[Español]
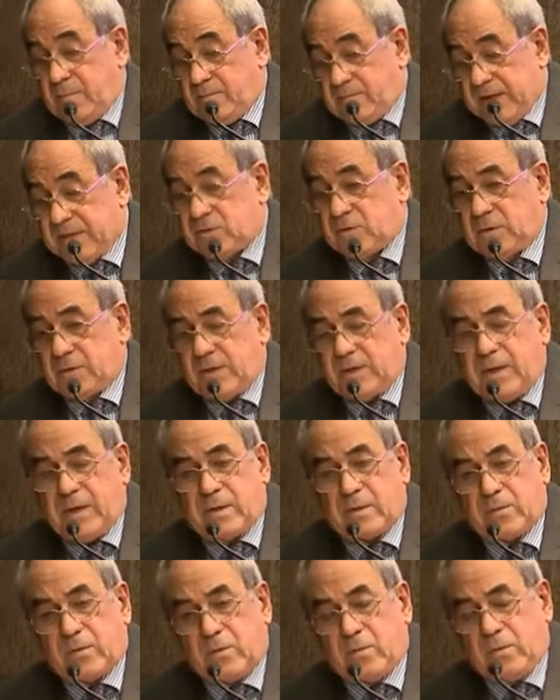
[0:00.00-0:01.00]
paso a
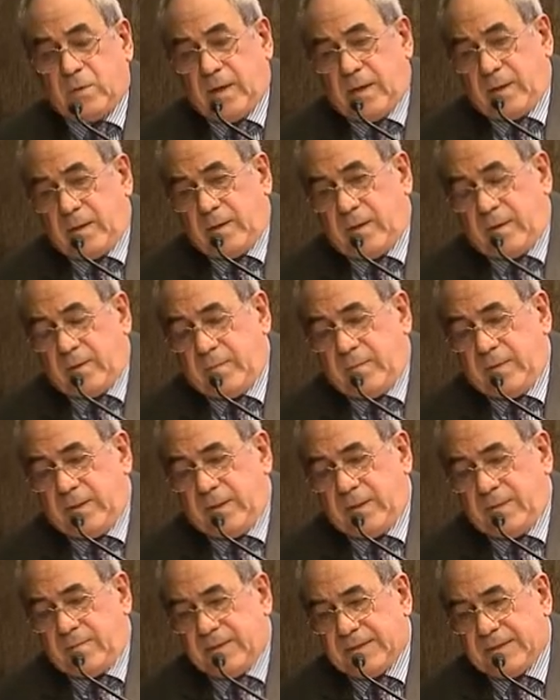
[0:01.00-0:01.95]
tener una vida